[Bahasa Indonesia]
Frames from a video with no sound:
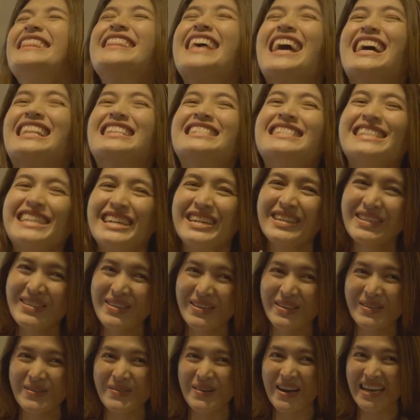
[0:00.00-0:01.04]
That's a
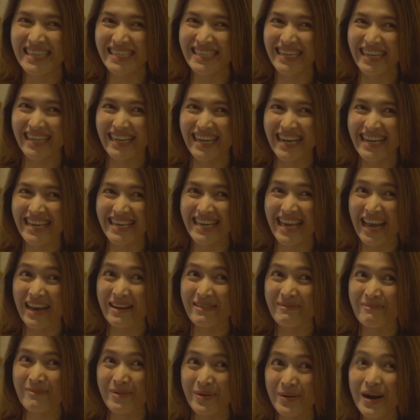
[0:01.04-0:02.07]
good question
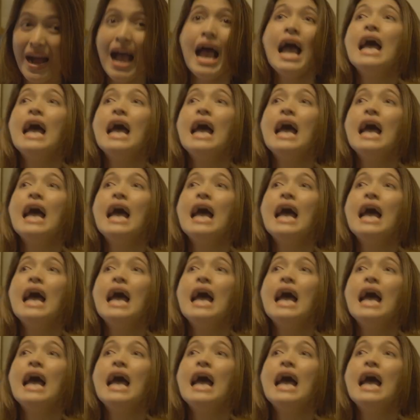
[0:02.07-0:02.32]
again, Bu.